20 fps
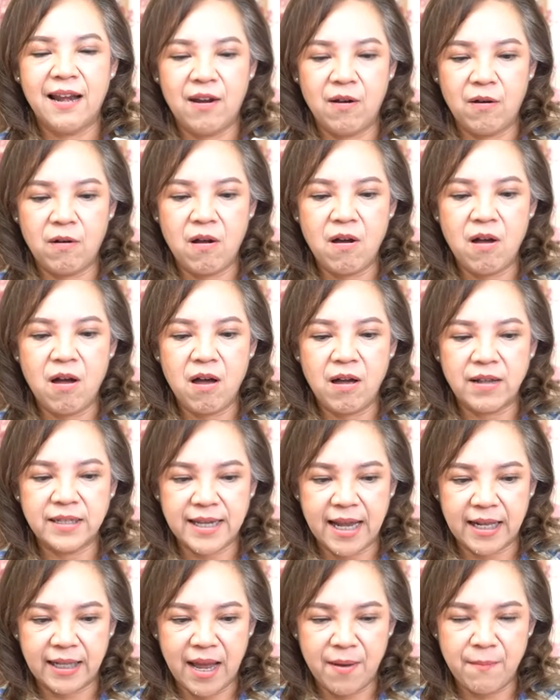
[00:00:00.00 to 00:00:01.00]
แล้วก็
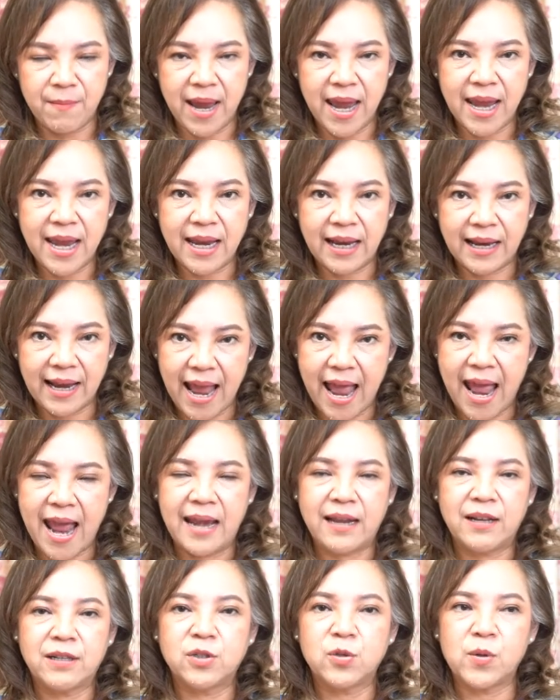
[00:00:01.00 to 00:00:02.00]
จะทำให้งา
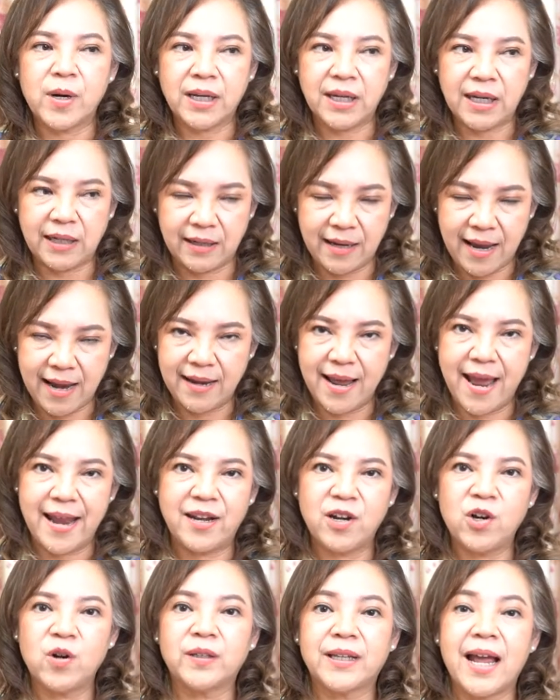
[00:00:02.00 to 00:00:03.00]
นธุรกิจการงาน
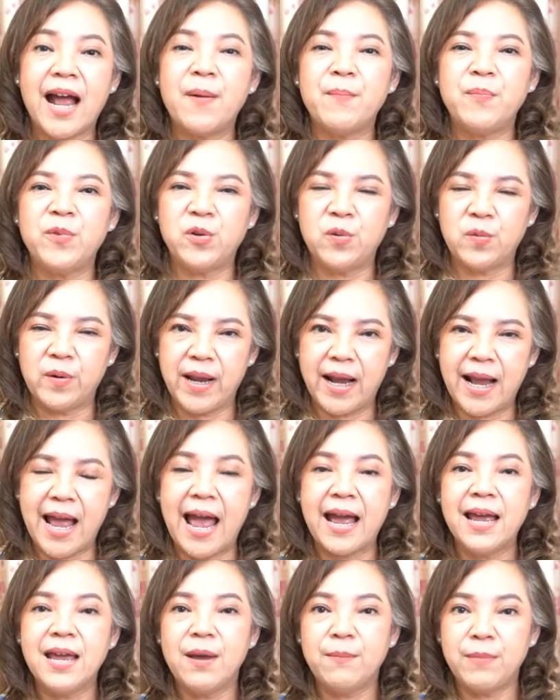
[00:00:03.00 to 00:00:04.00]
ที่เราทำอยู่นะคะ